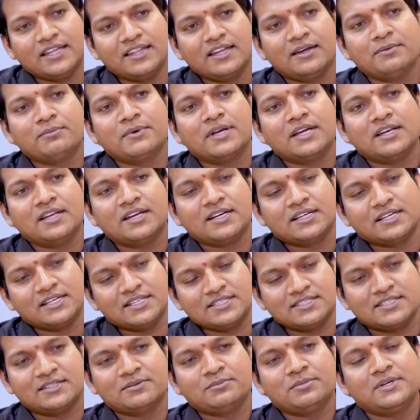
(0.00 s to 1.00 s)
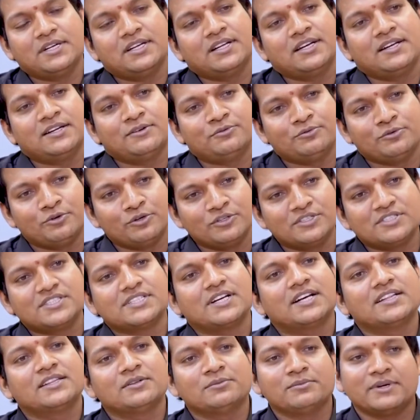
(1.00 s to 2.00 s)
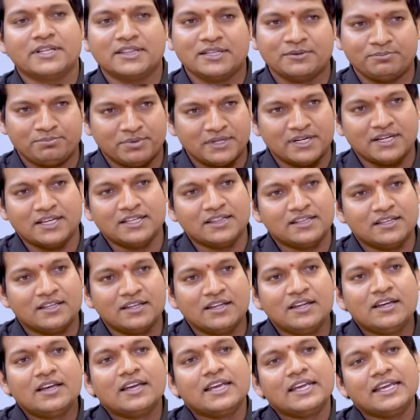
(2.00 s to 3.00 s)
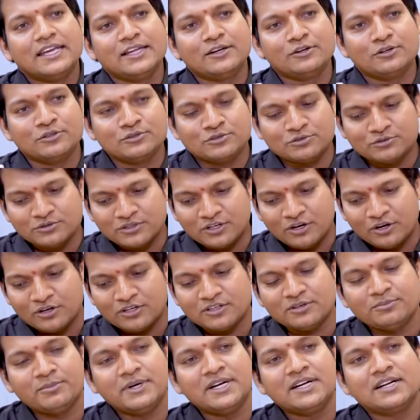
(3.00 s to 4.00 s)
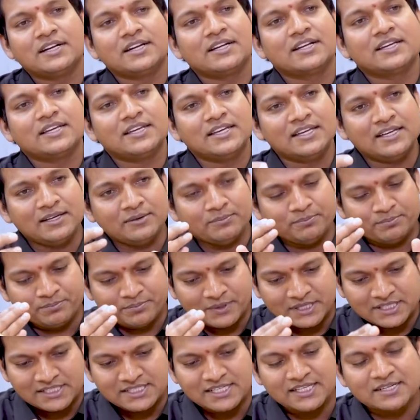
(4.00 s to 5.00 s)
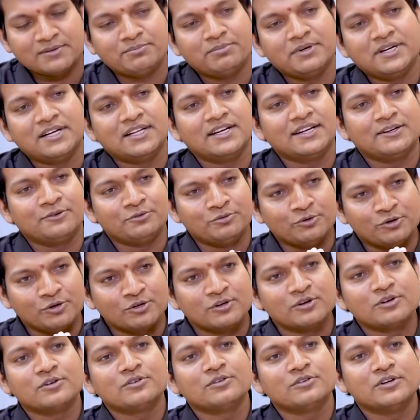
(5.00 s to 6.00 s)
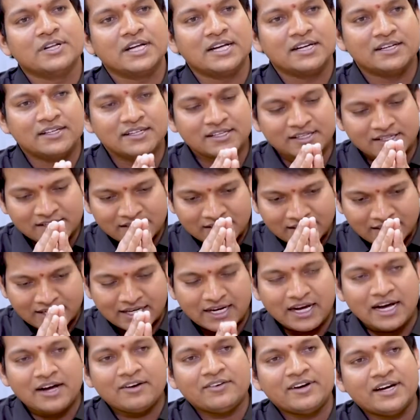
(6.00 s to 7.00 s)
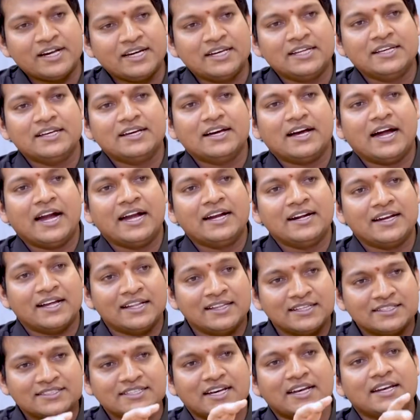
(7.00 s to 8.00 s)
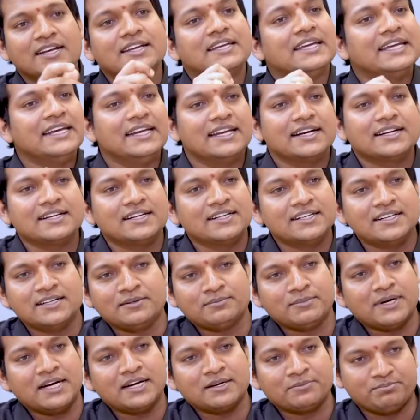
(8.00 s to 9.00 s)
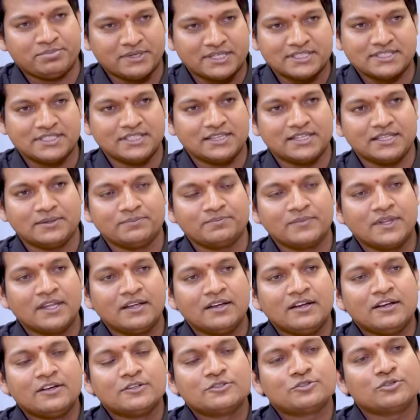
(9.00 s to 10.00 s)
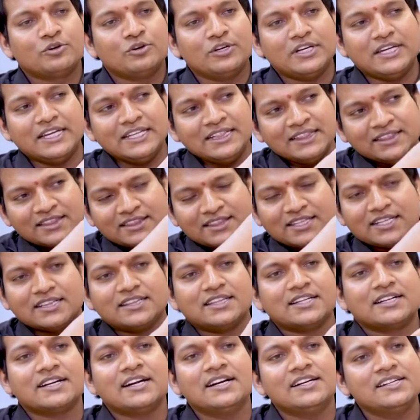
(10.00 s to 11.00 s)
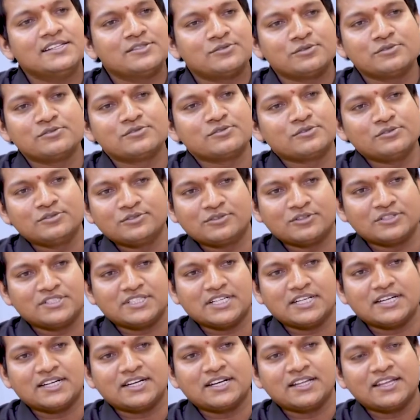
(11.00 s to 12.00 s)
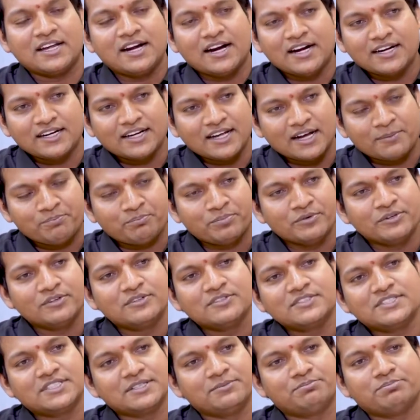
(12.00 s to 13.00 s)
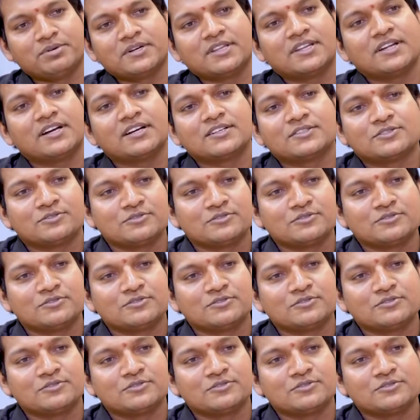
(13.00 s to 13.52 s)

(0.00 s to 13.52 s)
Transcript: ఏదేమైనా గిరిజన బిడ్డల ఓటు శాతం అయితే పెరిగింది ఈరోజు గవర్నమెంట్లకి బంజారా బిడ్డల ఓట్లు కూడా కావాలి అండ్ అది చాలా కీలకంగా మారే పరిస్థితి సో ఇంత తరాన్ని చూసుకుంటూ వచ్చారు కదా అంటే అప్పటి నుంచి ఇప్పటిదాకా